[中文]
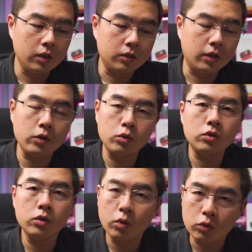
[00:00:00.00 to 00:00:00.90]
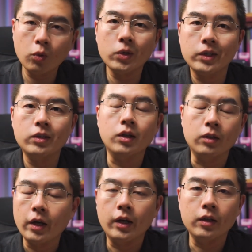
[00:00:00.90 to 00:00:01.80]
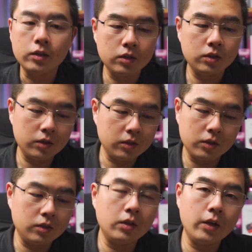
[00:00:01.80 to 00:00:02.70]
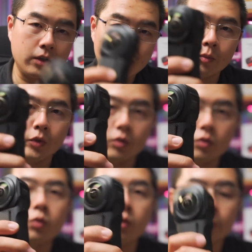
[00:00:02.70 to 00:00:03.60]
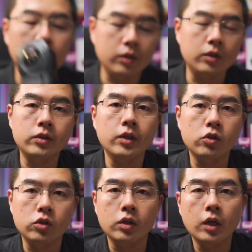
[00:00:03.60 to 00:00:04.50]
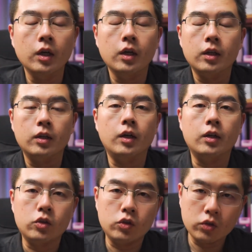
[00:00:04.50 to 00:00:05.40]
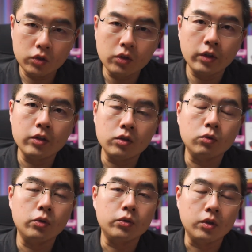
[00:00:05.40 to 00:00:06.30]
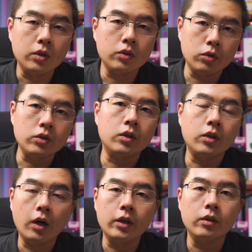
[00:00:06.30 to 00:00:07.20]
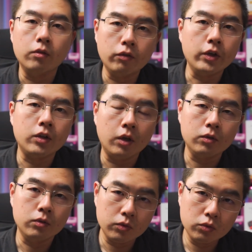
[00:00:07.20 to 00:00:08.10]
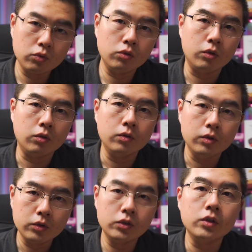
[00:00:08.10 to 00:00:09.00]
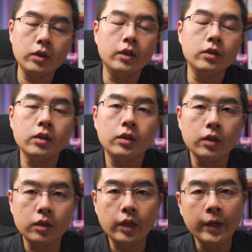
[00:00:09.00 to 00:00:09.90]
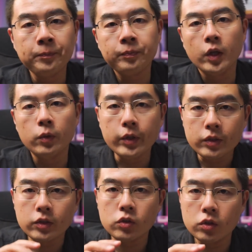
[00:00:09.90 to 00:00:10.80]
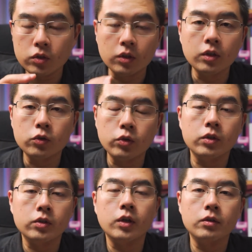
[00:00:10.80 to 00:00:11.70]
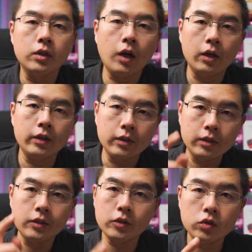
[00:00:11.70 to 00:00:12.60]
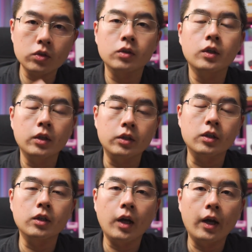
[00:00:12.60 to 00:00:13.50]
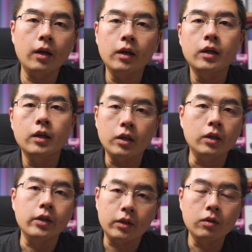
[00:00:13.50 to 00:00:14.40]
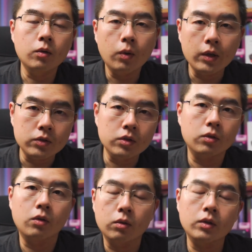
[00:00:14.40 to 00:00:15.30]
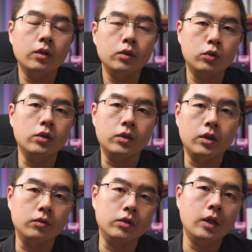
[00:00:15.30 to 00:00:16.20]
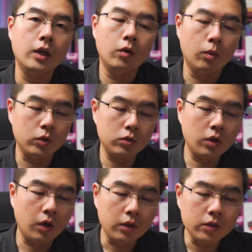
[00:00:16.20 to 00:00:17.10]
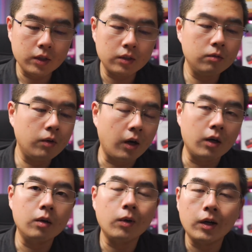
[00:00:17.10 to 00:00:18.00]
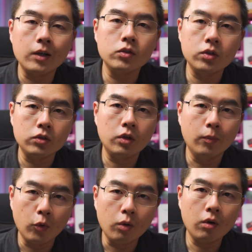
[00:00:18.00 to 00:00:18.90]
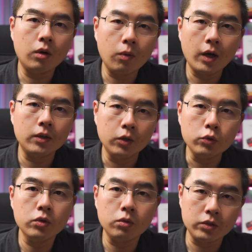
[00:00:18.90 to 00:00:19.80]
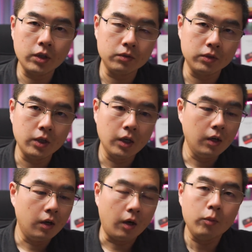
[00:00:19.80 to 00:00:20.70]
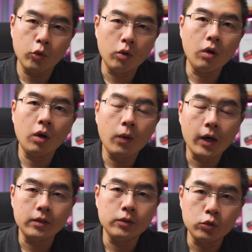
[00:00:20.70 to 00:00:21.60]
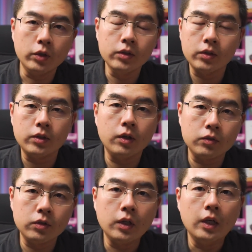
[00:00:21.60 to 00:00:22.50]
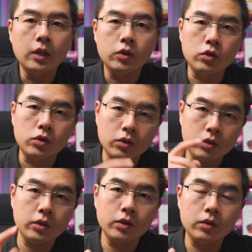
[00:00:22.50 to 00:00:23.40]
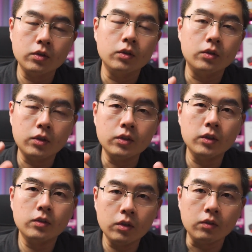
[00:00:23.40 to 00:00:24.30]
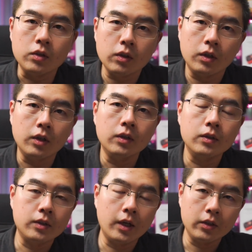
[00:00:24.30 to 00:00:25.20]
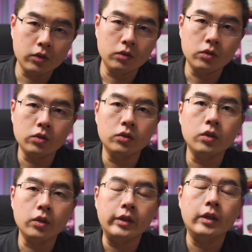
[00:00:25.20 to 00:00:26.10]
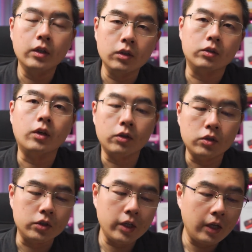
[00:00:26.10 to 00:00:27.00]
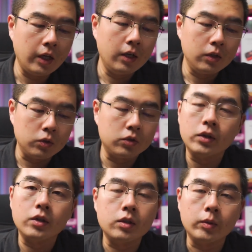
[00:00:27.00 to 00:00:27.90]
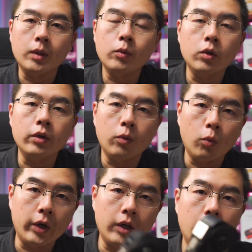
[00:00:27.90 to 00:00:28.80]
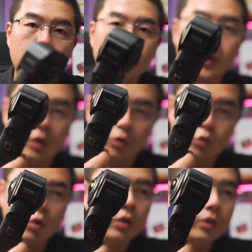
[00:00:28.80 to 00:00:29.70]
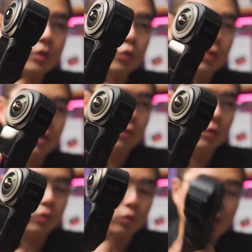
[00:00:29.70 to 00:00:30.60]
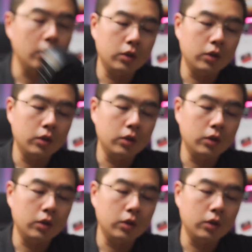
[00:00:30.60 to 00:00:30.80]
那这可以说，经过多年的等待啊。 这个产品终于变成了现实。那今天是对于整个全景相机行业非常具有纪念意义的一天，因为这是整个全景相机行业第一次迎来了可以更换镜头的全景相机。我们都知道 Insta360R 和 1R4 呢叫模块化的运动相机，而模块化的全景相机这是第一次真真正正的在影视这里得到了实现。所以今天的视频咱们会围绕双1英寸的模组。